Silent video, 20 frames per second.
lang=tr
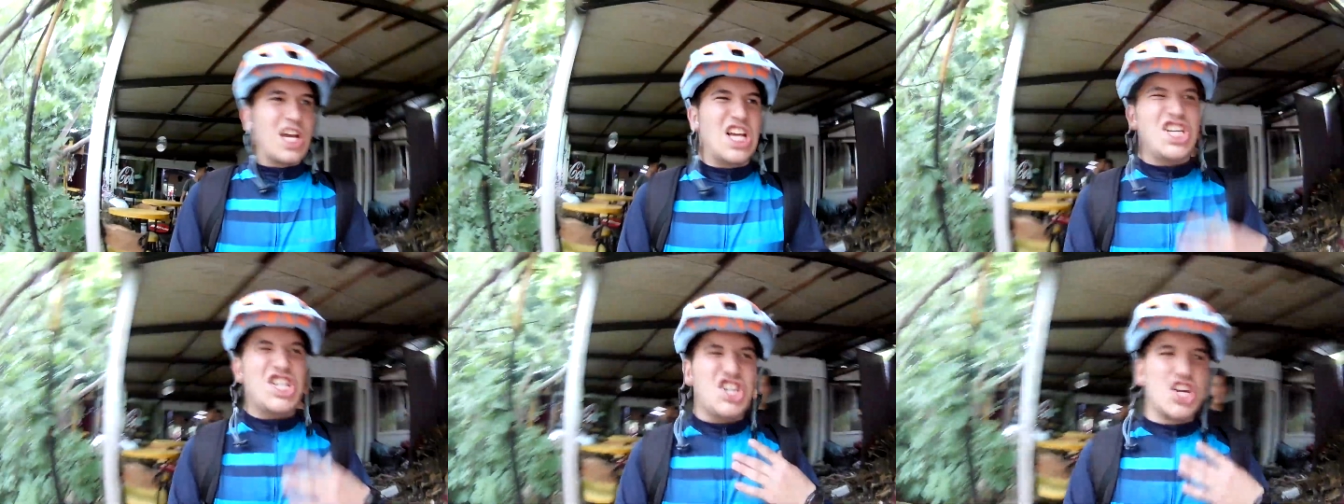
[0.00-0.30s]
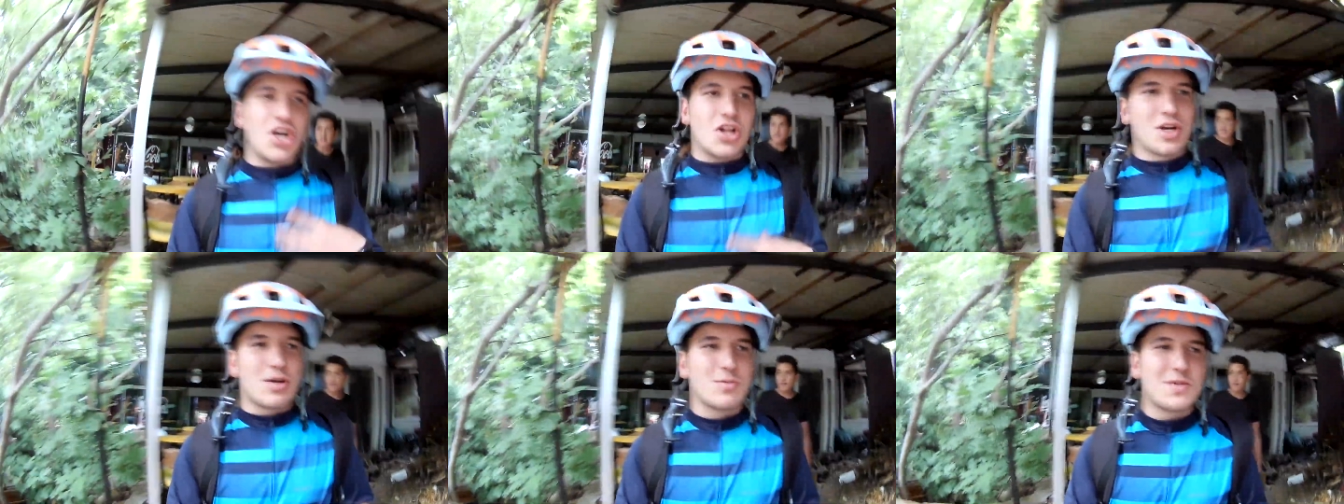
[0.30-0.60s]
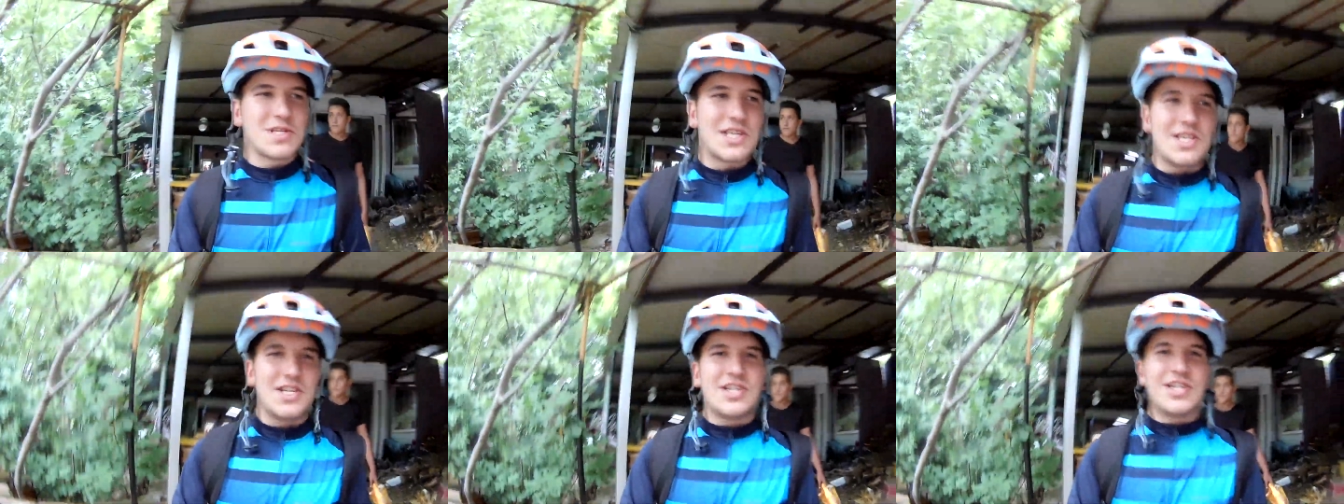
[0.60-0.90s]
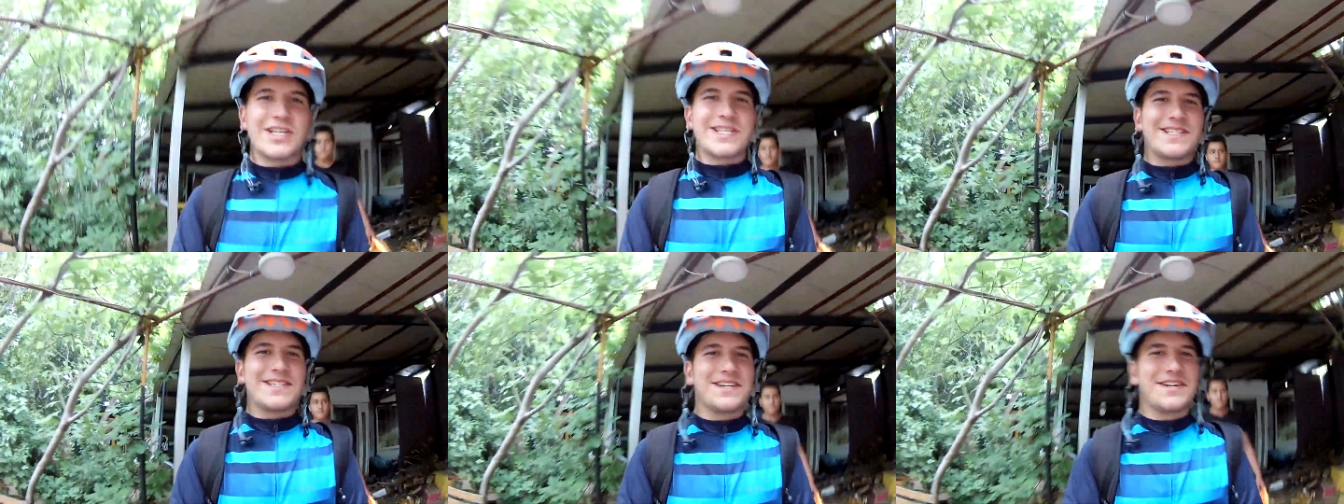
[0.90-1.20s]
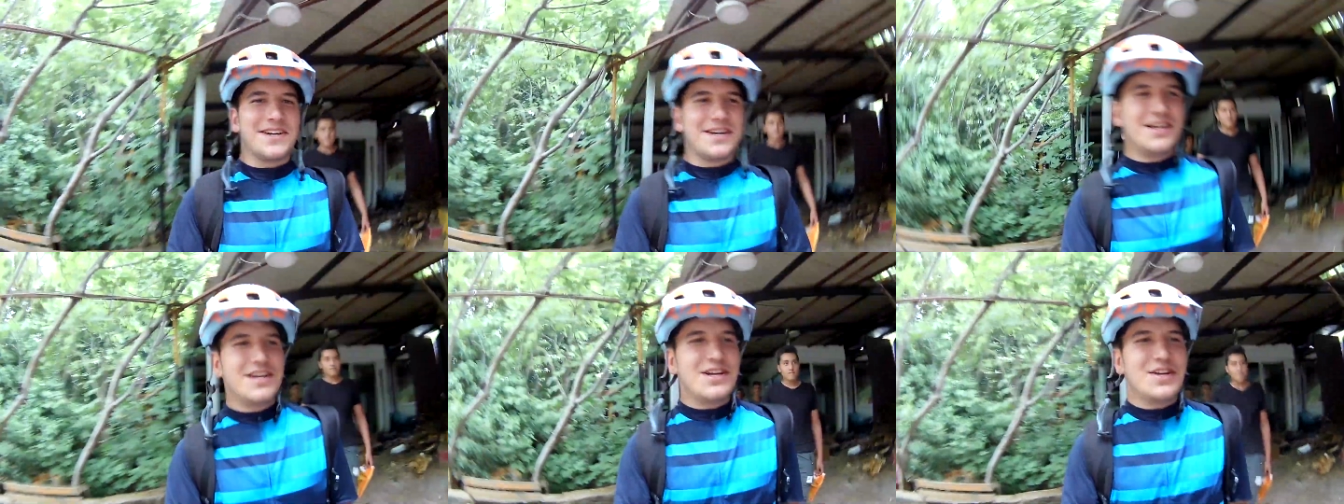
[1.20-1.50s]
eşyalarımızı giyeceğiz.
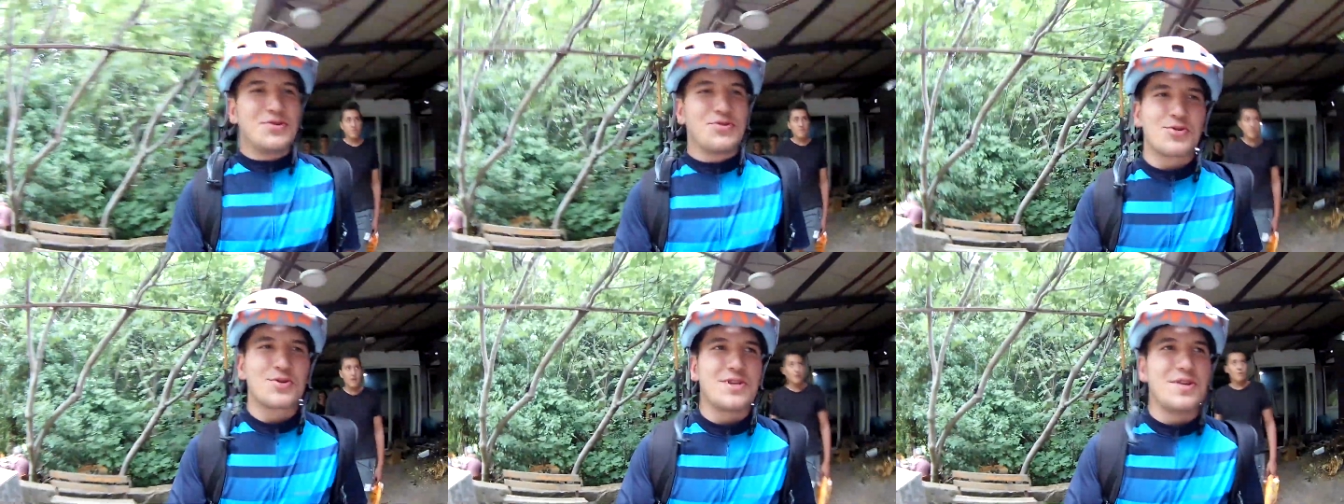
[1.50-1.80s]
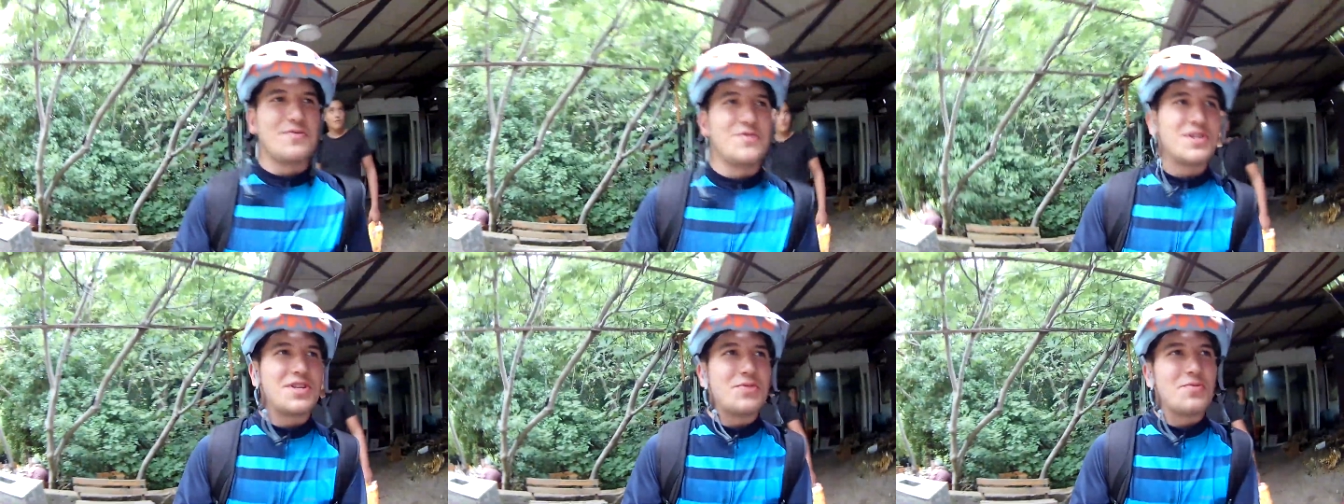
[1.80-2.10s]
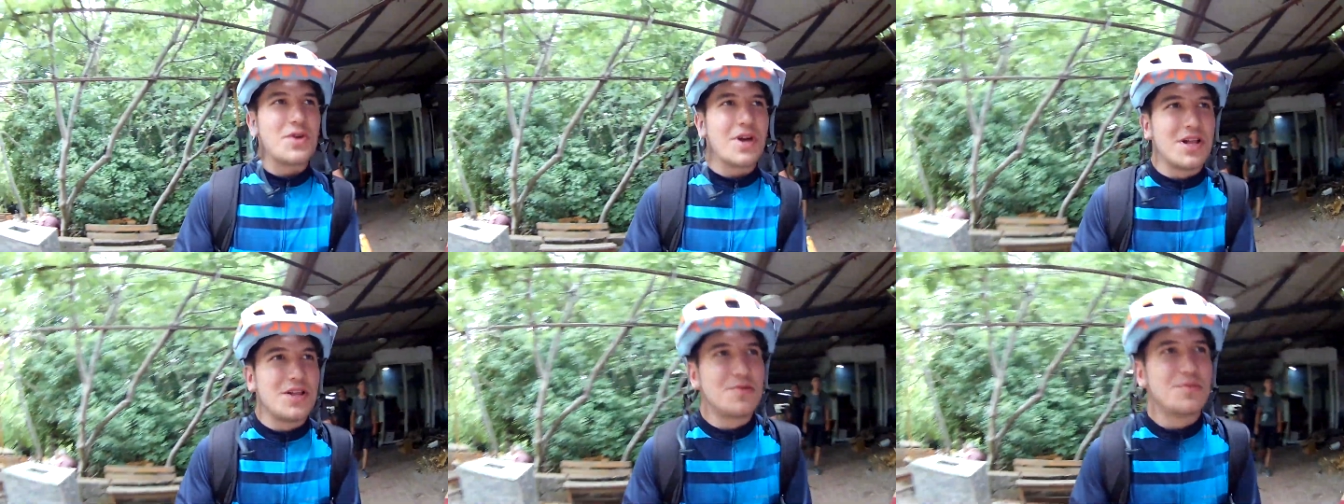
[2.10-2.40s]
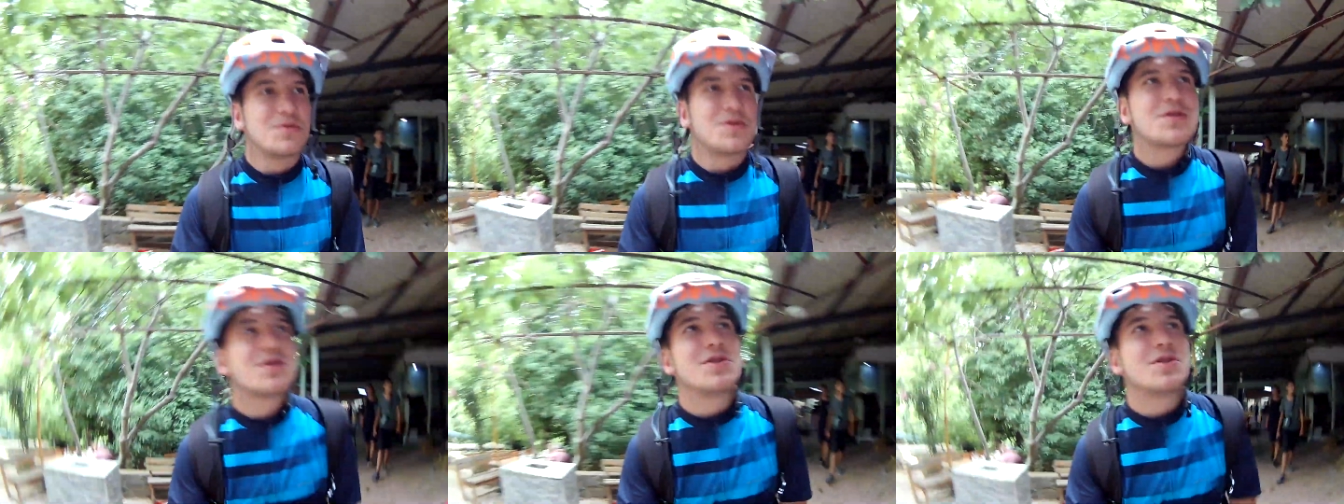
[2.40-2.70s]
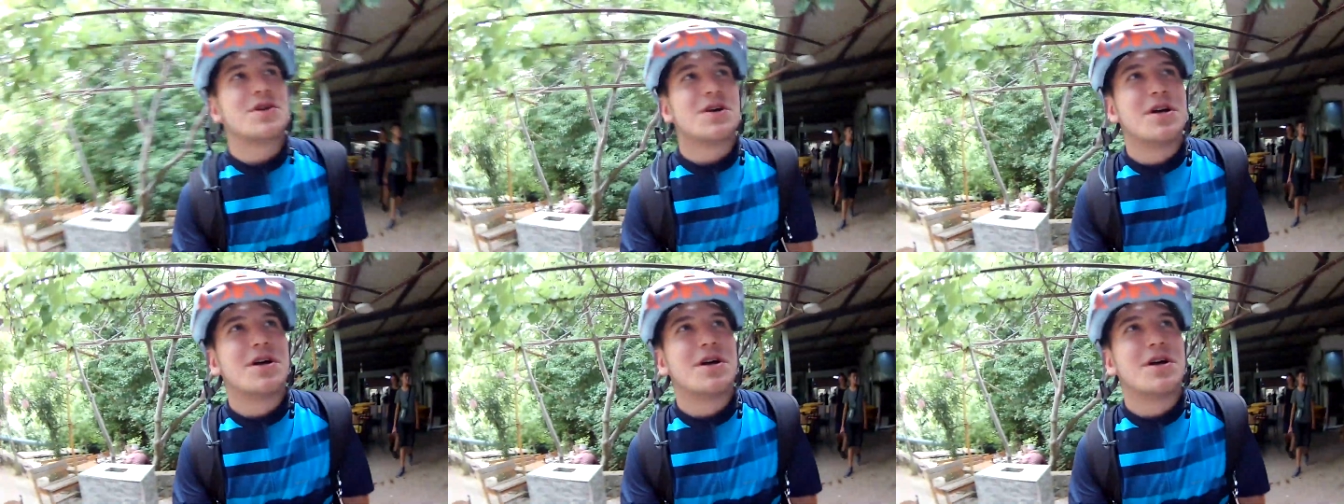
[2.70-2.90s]
Çok sevinçliyim geldiğiniz için.